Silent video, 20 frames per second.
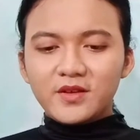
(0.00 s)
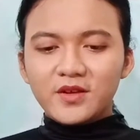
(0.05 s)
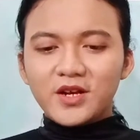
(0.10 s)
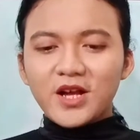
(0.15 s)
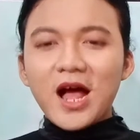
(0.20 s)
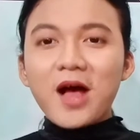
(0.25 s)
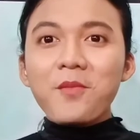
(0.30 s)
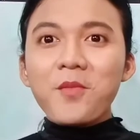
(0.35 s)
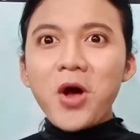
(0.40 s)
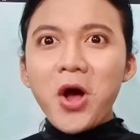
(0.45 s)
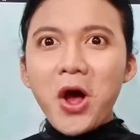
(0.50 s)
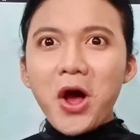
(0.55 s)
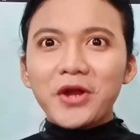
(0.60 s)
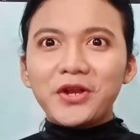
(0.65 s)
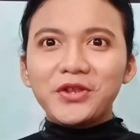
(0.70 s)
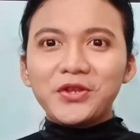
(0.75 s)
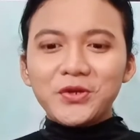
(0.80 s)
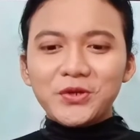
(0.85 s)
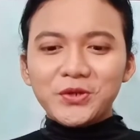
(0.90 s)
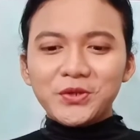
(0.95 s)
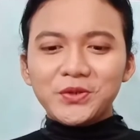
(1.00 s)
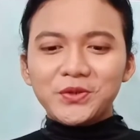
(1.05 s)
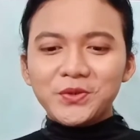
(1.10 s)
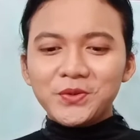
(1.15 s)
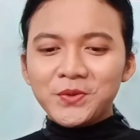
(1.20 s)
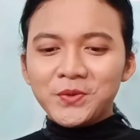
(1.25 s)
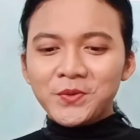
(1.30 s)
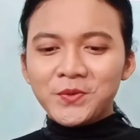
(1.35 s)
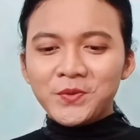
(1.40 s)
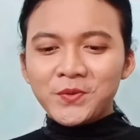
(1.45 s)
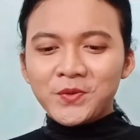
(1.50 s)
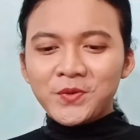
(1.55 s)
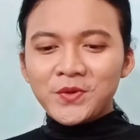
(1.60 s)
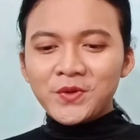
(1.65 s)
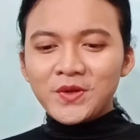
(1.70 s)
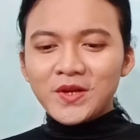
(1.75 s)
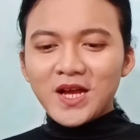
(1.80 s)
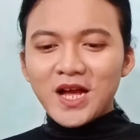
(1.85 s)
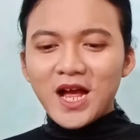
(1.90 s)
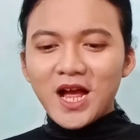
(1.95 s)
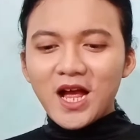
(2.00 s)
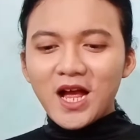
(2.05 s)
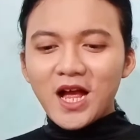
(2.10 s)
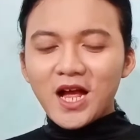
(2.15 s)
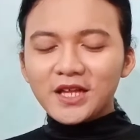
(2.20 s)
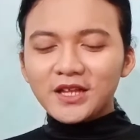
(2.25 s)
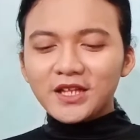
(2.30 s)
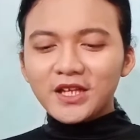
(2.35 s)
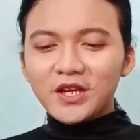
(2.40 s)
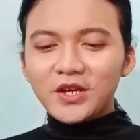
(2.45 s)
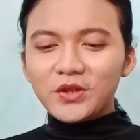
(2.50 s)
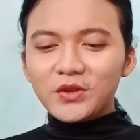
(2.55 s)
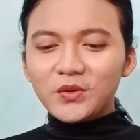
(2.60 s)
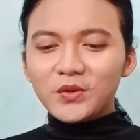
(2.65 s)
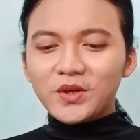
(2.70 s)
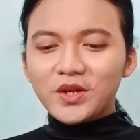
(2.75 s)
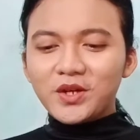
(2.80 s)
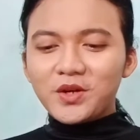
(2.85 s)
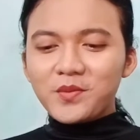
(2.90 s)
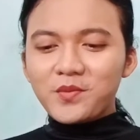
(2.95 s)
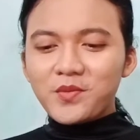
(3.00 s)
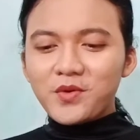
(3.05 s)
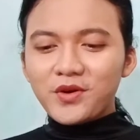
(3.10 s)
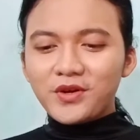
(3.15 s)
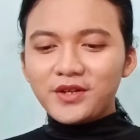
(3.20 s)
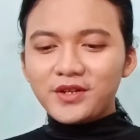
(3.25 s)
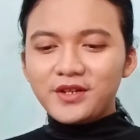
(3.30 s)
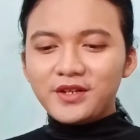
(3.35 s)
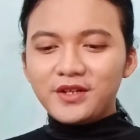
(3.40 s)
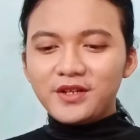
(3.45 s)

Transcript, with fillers: Come on tuh. kata itu ya come on.